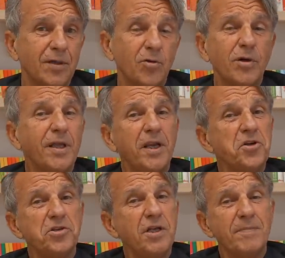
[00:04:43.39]
Non che
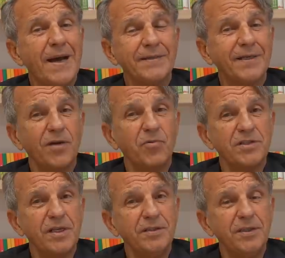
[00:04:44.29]
reciti il mantra che vuoi
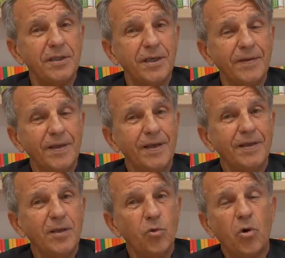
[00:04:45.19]
sentire
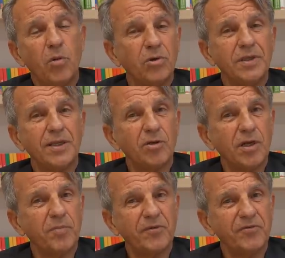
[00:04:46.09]
dell'uomo o della
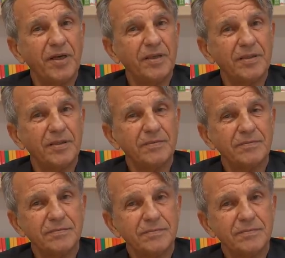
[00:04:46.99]
donna perfetta.